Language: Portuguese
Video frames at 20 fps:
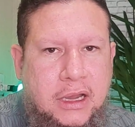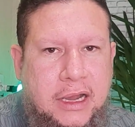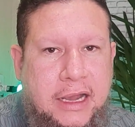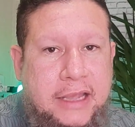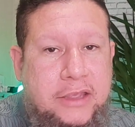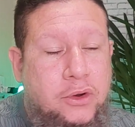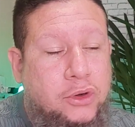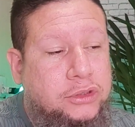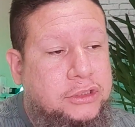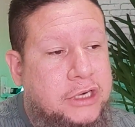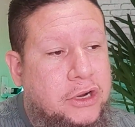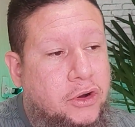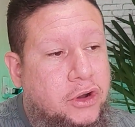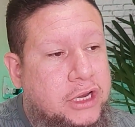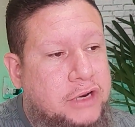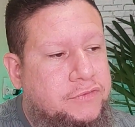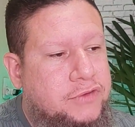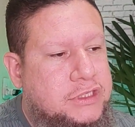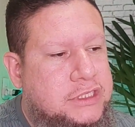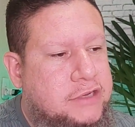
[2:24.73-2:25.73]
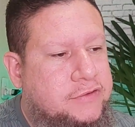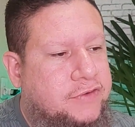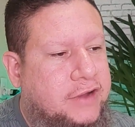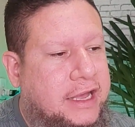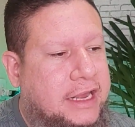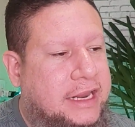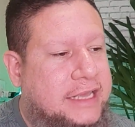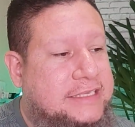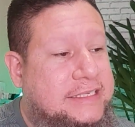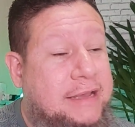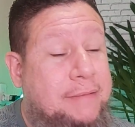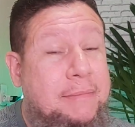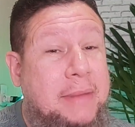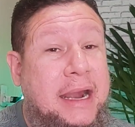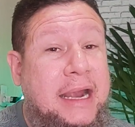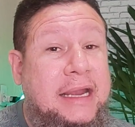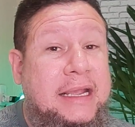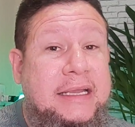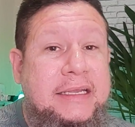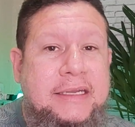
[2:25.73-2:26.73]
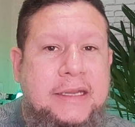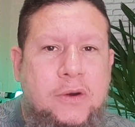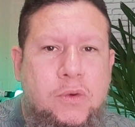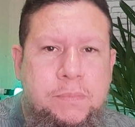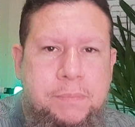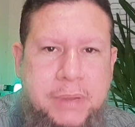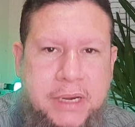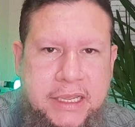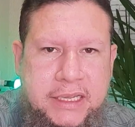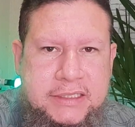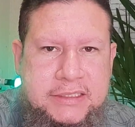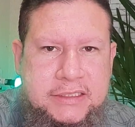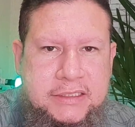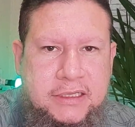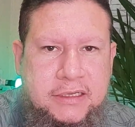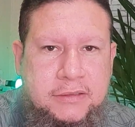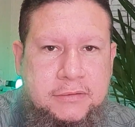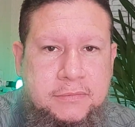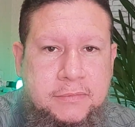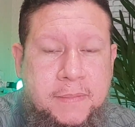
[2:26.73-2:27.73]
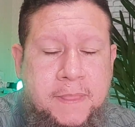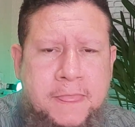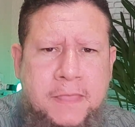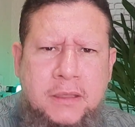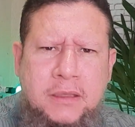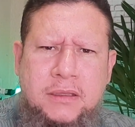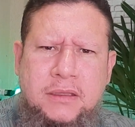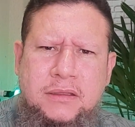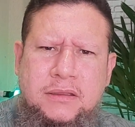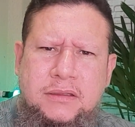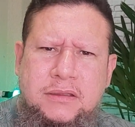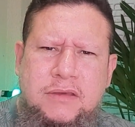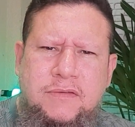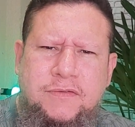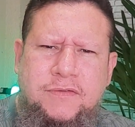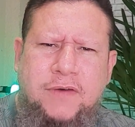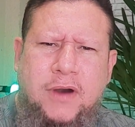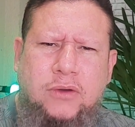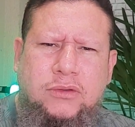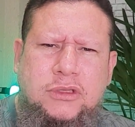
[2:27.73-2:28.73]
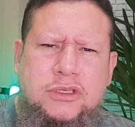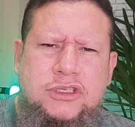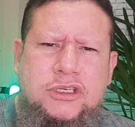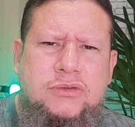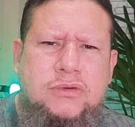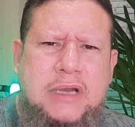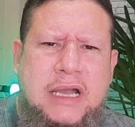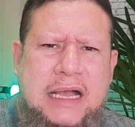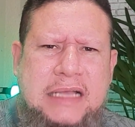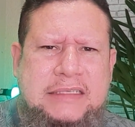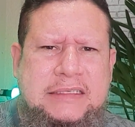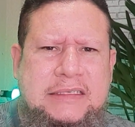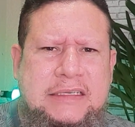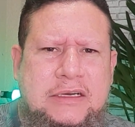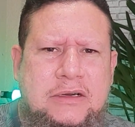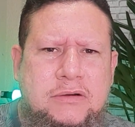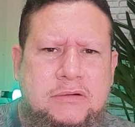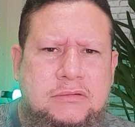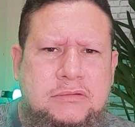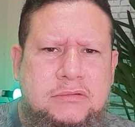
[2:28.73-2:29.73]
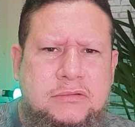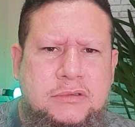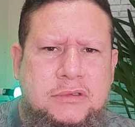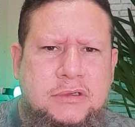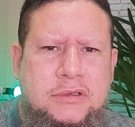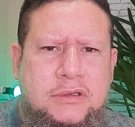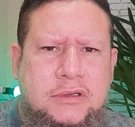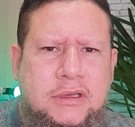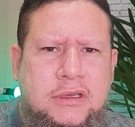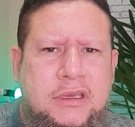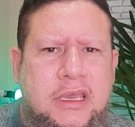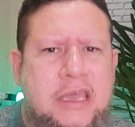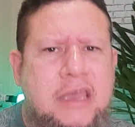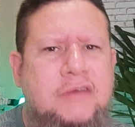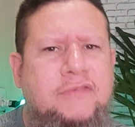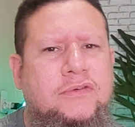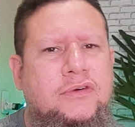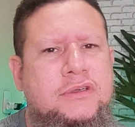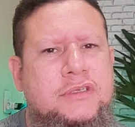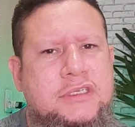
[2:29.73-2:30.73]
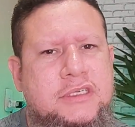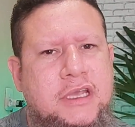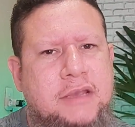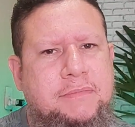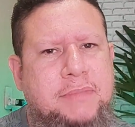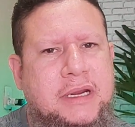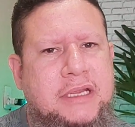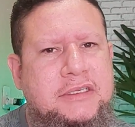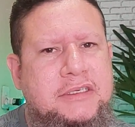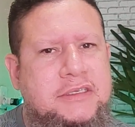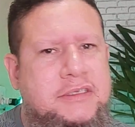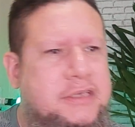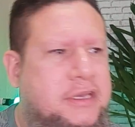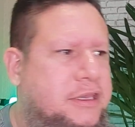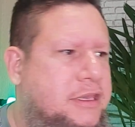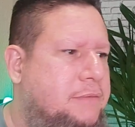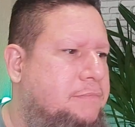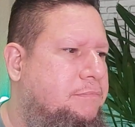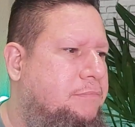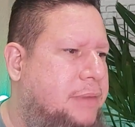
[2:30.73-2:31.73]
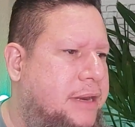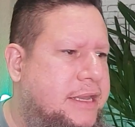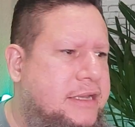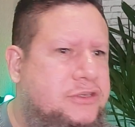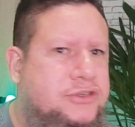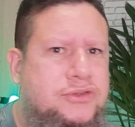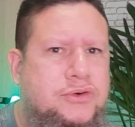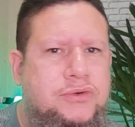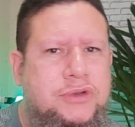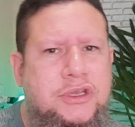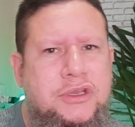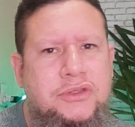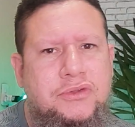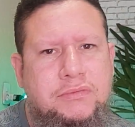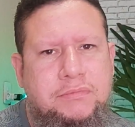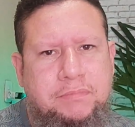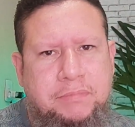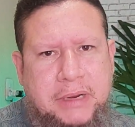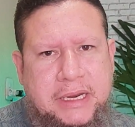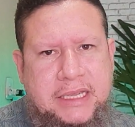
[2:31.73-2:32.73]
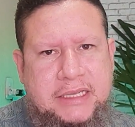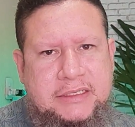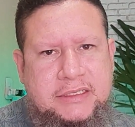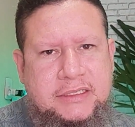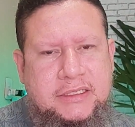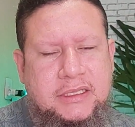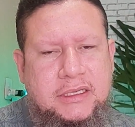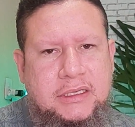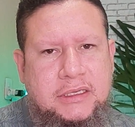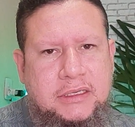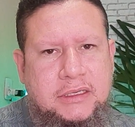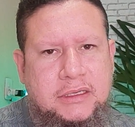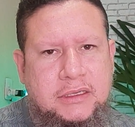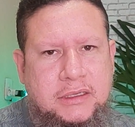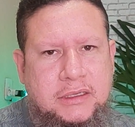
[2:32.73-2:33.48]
Aí outra hora você fala, essa marca não presta. Que falta de educação. Quem é você para dizer que presta ou que não presta?